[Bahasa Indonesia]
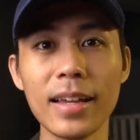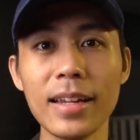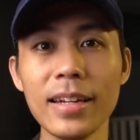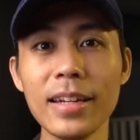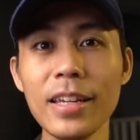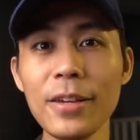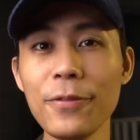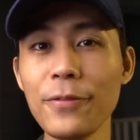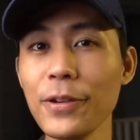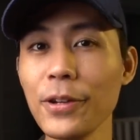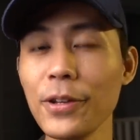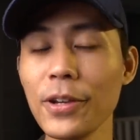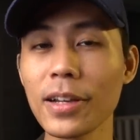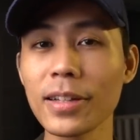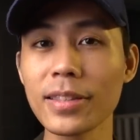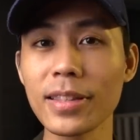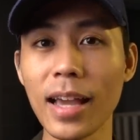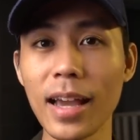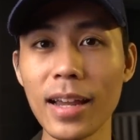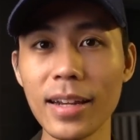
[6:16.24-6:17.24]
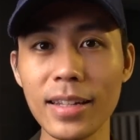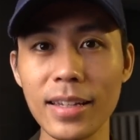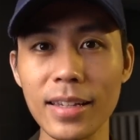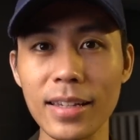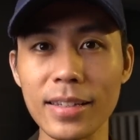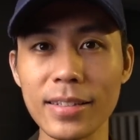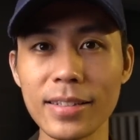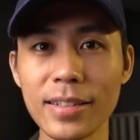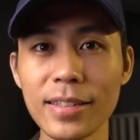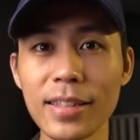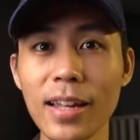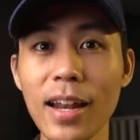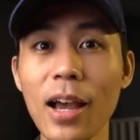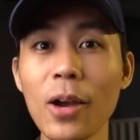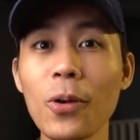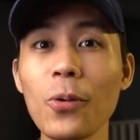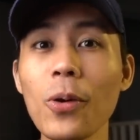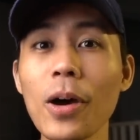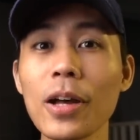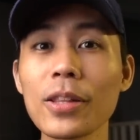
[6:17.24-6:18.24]
Di video yang tadi, setelah
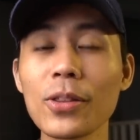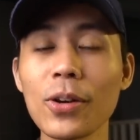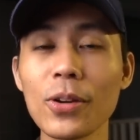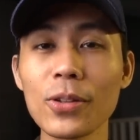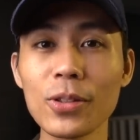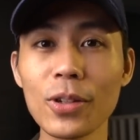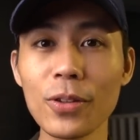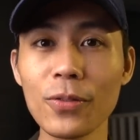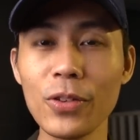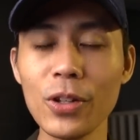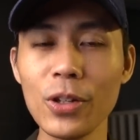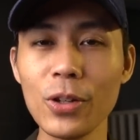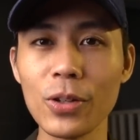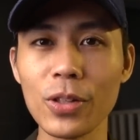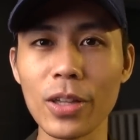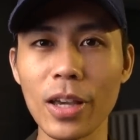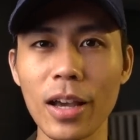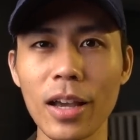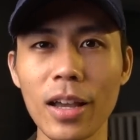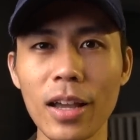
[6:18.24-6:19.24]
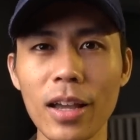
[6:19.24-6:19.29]
gua tonton videonya